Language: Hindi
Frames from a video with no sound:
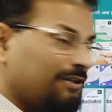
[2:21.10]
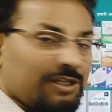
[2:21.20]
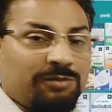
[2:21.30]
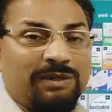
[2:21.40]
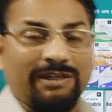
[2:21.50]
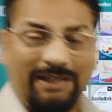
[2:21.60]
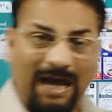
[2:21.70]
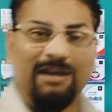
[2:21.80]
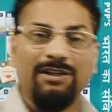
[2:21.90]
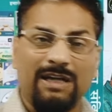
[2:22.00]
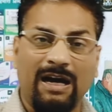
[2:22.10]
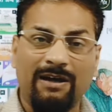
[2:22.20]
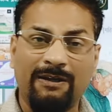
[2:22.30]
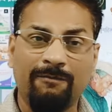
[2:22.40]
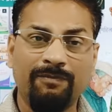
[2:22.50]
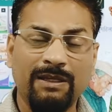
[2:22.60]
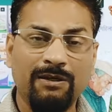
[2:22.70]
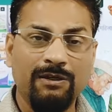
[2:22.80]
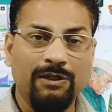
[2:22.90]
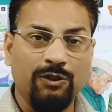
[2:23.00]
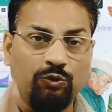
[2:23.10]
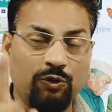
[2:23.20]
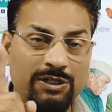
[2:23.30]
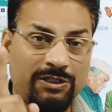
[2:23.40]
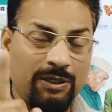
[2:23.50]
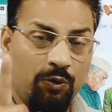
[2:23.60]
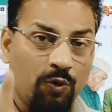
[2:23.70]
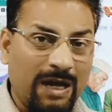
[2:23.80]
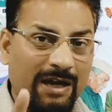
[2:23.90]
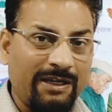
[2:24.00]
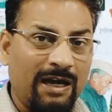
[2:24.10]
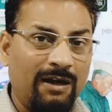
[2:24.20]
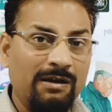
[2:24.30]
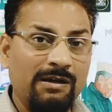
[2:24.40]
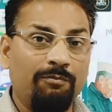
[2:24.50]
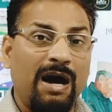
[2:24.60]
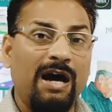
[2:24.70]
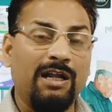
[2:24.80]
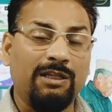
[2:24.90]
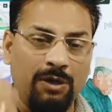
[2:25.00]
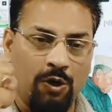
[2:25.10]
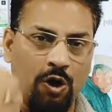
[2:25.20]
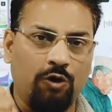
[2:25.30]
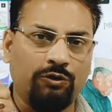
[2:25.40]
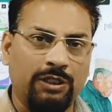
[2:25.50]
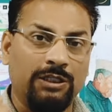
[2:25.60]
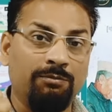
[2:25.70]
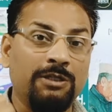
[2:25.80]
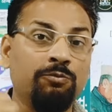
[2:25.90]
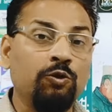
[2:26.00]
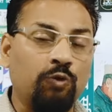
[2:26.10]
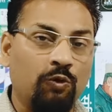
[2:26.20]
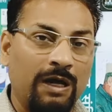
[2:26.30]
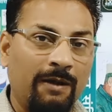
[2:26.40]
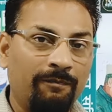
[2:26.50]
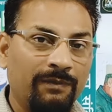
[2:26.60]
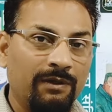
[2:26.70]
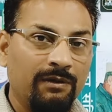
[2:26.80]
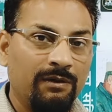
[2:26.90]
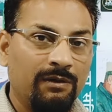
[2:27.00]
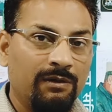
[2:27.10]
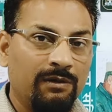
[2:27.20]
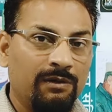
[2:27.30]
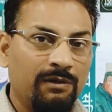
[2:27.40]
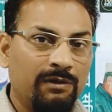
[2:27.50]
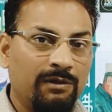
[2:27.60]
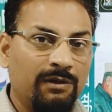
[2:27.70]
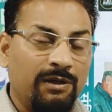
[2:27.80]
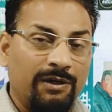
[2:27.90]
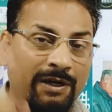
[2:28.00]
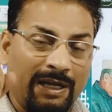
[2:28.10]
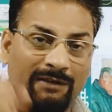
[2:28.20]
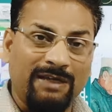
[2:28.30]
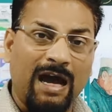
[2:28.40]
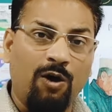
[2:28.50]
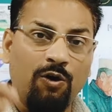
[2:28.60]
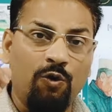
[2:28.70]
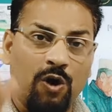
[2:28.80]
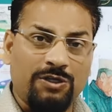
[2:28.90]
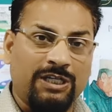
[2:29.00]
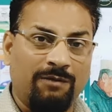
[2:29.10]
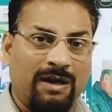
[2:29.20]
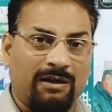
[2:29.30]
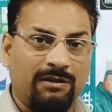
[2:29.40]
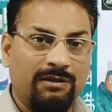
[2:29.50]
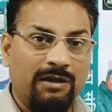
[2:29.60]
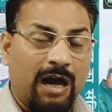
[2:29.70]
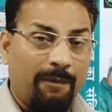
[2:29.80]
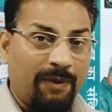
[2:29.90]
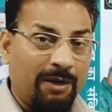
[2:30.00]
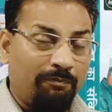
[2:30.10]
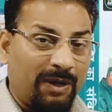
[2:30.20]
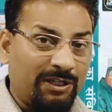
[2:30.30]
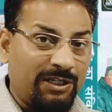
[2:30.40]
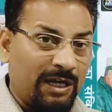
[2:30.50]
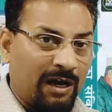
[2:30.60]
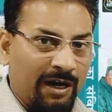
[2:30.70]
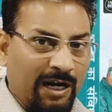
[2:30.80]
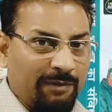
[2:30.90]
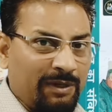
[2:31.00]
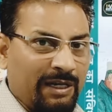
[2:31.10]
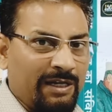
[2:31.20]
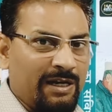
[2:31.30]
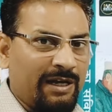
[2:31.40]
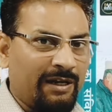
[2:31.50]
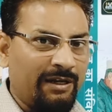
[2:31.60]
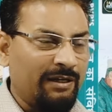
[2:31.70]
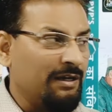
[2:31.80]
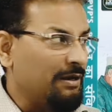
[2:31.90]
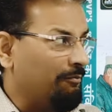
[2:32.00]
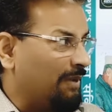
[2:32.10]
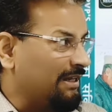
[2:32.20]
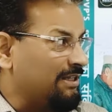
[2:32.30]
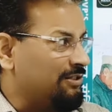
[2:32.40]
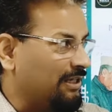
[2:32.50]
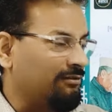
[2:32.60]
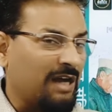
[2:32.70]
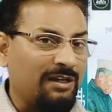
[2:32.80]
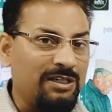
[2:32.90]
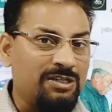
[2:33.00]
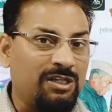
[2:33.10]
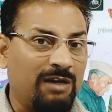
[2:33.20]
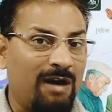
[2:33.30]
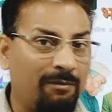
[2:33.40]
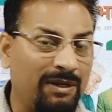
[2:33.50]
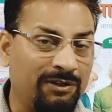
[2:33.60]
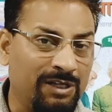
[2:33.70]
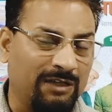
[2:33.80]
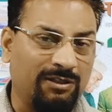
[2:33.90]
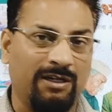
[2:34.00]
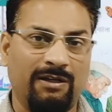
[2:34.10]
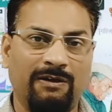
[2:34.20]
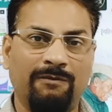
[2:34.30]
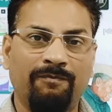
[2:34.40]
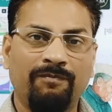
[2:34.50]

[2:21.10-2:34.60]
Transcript: कि इसमें क्या लिखा है तो इससे होगा क्या भारत में लोकतंत्र मजबूत होगा नेता और लोक सेवक अपने पद की हनक में नहीं रहेंगे बल्कि जनता की सेवा में निरत रहेंगे